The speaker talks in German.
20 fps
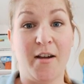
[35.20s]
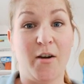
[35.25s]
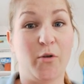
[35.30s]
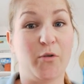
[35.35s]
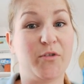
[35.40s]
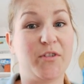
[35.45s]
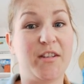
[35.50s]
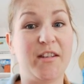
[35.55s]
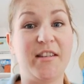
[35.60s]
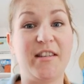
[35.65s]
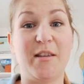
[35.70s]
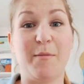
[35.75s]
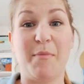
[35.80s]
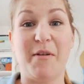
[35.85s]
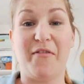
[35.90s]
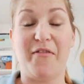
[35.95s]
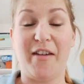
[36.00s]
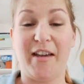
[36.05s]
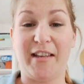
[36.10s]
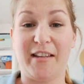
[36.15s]
Und sie ist die
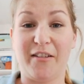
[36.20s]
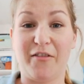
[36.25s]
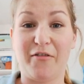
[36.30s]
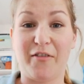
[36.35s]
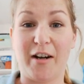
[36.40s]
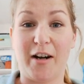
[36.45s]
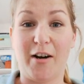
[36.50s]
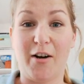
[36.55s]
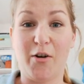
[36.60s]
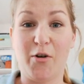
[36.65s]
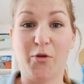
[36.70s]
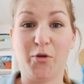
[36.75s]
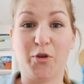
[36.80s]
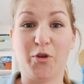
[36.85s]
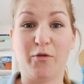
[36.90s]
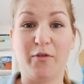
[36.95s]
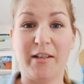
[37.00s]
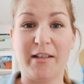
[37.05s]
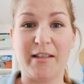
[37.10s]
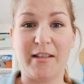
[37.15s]
perfekte Frau und
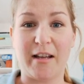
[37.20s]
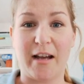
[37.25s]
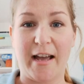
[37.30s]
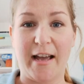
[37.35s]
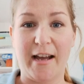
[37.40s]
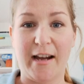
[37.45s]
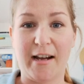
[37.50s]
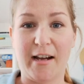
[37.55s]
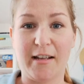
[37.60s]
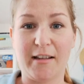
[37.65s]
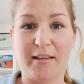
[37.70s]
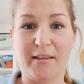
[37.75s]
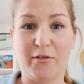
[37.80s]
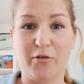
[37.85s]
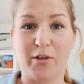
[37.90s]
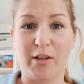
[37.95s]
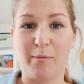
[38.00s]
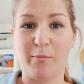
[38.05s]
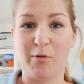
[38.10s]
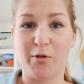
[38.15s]
du willst sie heiraten
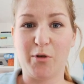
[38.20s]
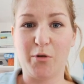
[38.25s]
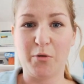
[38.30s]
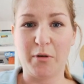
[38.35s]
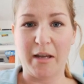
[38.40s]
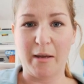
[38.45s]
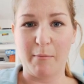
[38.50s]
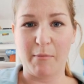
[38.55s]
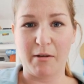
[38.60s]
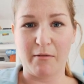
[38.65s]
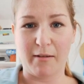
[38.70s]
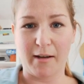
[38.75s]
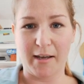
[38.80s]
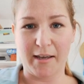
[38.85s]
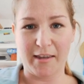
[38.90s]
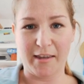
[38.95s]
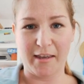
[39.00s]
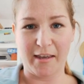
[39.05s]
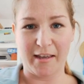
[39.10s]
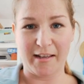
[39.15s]
und ich muss zugeben, ich war
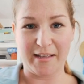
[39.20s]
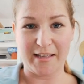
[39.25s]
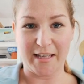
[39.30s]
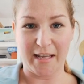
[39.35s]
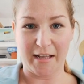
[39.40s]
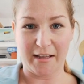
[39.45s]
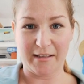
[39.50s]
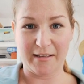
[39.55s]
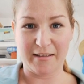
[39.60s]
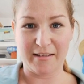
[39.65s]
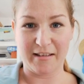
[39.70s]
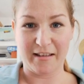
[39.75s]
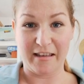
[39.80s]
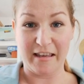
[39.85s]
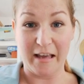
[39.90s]
richtig entsetzt.